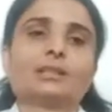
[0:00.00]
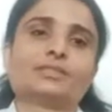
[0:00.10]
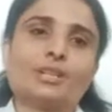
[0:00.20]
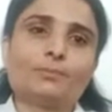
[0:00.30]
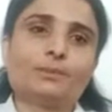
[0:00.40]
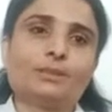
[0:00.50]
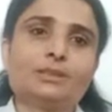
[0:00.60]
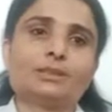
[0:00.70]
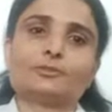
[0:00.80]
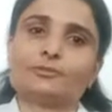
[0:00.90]
जब
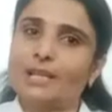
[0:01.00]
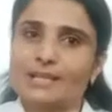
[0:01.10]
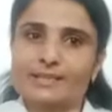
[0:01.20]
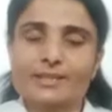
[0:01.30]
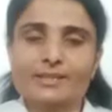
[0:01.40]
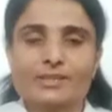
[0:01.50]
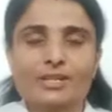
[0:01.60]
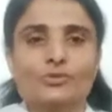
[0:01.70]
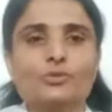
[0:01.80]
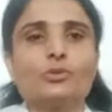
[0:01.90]
फ्लैसेड
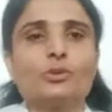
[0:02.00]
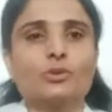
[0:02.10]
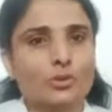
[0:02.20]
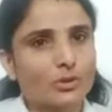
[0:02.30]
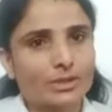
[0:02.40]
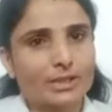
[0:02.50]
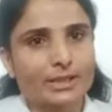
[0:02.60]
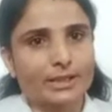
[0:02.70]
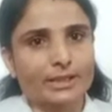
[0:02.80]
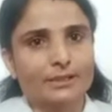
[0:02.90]
स्टेज को क्रॉस
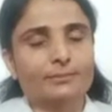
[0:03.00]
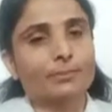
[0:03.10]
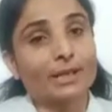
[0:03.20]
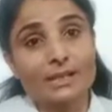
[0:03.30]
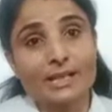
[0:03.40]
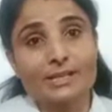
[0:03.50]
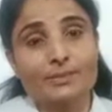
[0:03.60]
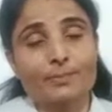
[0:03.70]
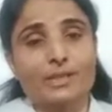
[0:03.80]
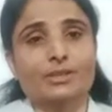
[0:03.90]
करके
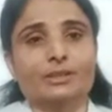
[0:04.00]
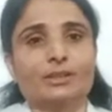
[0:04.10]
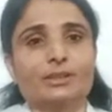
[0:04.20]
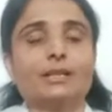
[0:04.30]
पैरालाइज्ड पेशेंट